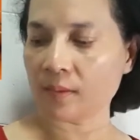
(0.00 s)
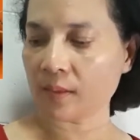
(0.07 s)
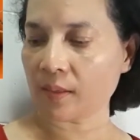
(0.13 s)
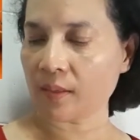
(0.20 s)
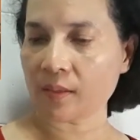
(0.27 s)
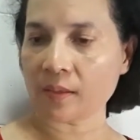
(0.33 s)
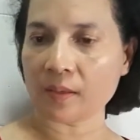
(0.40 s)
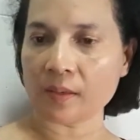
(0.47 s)

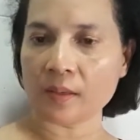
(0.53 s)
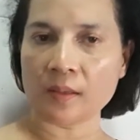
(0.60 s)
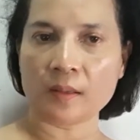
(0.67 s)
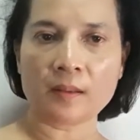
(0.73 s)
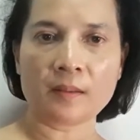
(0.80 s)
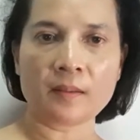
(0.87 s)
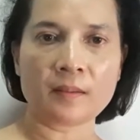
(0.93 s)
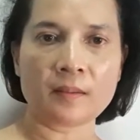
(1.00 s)
ไข่ไข่
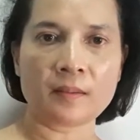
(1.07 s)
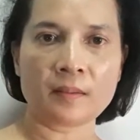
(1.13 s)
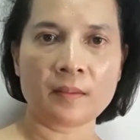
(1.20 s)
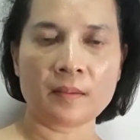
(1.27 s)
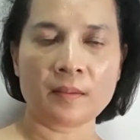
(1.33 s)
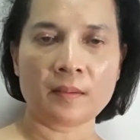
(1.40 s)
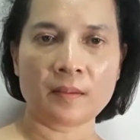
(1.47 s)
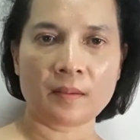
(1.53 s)

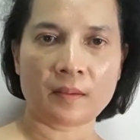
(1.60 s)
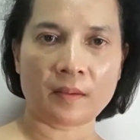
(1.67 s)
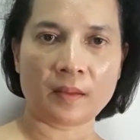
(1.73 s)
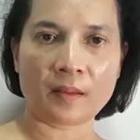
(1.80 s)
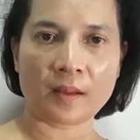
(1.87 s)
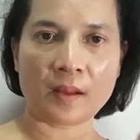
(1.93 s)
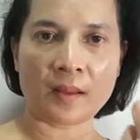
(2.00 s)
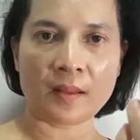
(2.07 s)
ไข่
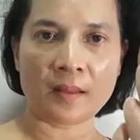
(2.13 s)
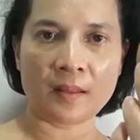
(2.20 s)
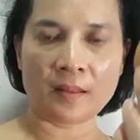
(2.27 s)
ไก่